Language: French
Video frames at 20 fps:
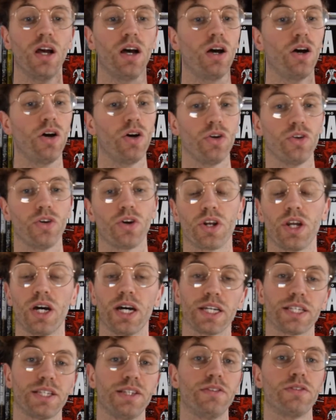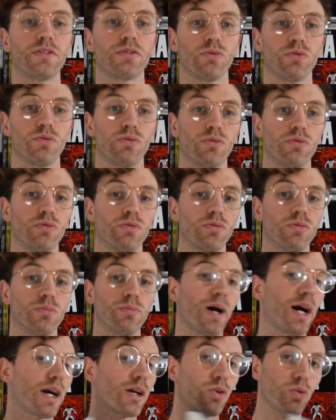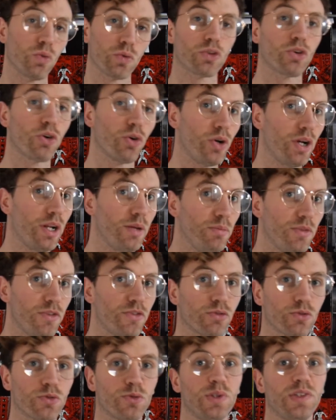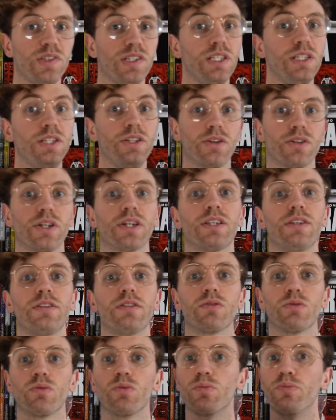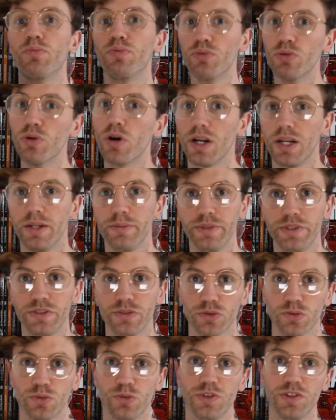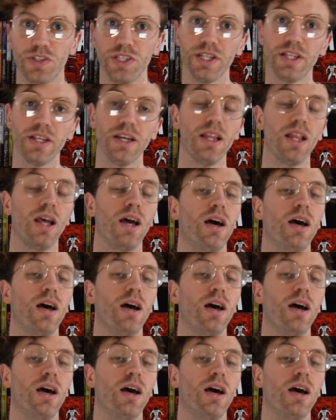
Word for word: Euh, il y en a qui sont bah, contre les missions suicides. Il y en a qui sont pour les missions suicides.